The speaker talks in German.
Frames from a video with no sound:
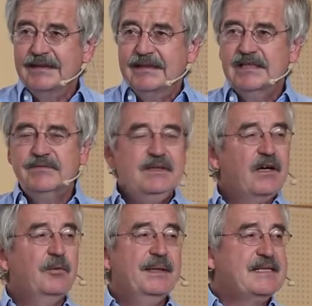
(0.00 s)
Ich will
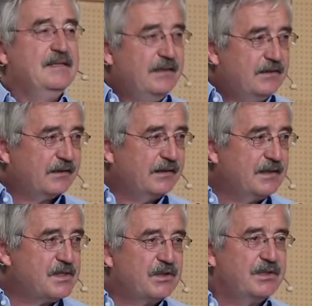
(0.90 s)
darüber jetzt nicht
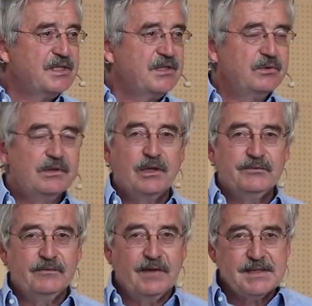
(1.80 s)
reden, sondern Sie nur darauf
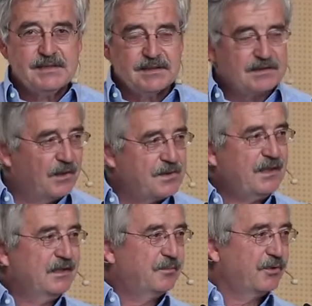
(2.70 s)
verweisen, dass draußen
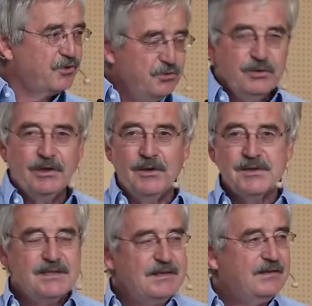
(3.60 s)
eine Broschüre
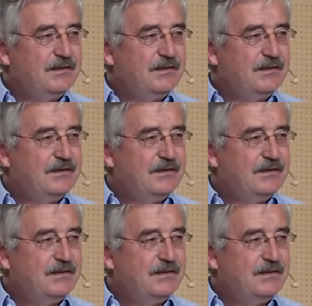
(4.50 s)
ausliegt,